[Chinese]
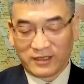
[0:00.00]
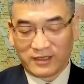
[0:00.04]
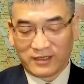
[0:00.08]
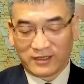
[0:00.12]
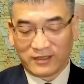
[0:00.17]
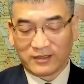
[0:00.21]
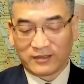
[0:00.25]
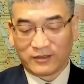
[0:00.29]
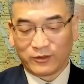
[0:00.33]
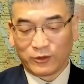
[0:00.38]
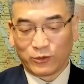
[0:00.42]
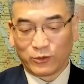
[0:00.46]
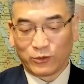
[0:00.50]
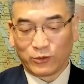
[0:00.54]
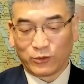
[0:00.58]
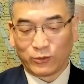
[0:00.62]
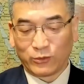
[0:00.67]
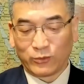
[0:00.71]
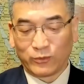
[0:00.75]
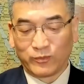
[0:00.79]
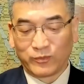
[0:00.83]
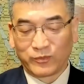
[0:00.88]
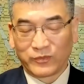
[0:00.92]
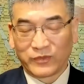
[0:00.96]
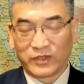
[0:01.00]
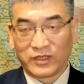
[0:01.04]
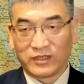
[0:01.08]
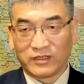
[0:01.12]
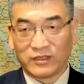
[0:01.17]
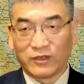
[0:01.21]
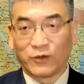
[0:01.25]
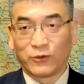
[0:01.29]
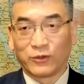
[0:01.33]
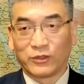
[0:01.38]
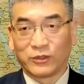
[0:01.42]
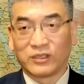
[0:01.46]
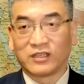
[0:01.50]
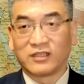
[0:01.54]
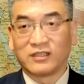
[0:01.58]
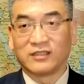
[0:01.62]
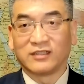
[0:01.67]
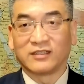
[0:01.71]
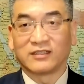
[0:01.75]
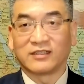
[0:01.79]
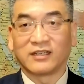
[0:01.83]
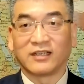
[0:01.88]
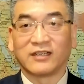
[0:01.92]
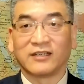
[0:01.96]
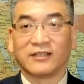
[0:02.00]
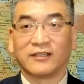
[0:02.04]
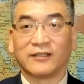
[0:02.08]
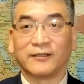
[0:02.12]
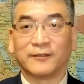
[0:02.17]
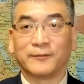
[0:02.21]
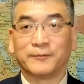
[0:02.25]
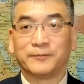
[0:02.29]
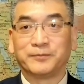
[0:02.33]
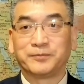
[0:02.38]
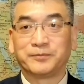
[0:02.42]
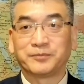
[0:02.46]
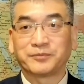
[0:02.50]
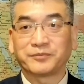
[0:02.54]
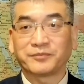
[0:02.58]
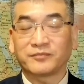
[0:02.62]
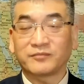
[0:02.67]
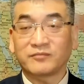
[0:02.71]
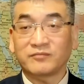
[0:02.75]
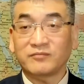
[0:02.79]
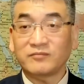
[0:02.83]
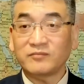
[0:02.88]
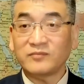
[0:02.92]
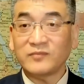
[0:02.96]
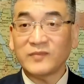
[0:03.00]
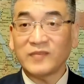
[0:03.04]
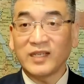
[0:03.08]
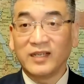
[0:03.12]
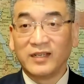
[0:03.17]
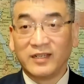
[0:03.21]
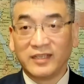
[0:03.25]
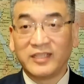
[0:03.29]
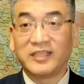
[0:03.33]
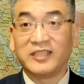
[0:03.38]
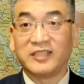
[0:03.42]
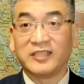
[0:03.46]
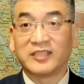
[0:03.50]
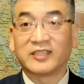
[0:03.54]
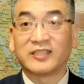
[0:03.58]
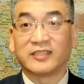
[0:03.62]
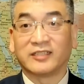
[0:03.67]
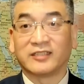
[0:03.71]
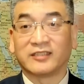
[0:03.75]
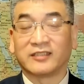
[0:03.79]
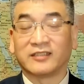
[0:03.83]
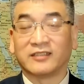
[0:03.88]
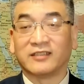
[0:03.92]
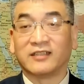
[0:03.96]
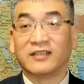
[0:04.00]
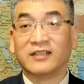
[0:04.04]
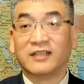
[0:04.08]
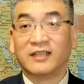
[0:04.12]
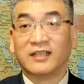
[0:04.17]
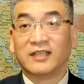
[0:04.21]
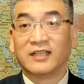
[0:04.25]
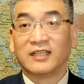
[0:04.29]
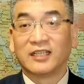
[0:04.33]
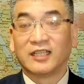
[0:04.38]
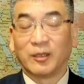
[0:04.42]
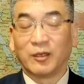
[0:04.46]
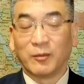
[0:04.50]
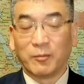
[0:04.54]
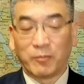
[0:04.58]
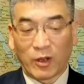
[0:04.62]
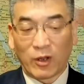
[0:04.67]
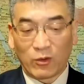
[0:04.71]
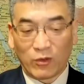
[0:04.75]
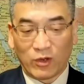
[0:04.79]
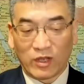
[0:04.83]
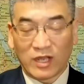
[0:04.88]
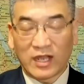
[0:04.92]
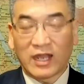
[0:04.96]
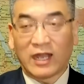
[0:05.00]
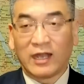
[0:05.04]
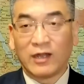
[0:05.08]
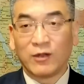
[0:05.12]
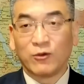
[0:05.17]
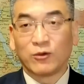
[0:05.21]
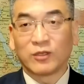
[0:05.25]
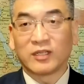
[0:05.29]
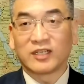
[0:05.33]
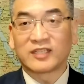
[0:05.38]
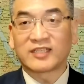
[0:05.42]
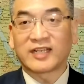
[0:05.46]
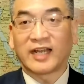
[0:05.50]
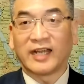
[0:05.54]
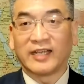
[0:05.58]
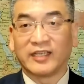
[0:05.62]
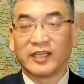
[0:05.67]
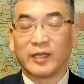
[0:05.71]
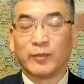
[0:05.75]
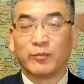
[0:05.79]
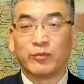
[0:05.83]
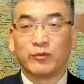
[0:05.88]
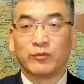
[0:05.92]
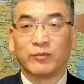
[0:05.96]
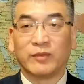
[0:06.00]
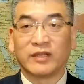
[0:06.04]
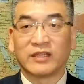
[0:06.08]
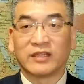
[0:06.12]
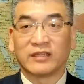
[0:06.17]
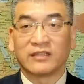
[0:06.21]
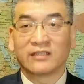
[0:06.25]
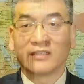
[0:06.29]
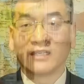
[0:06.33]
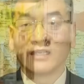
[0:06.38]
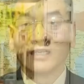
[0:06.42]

呃，有有一个这个利益可得，那么包括韩国的产业部门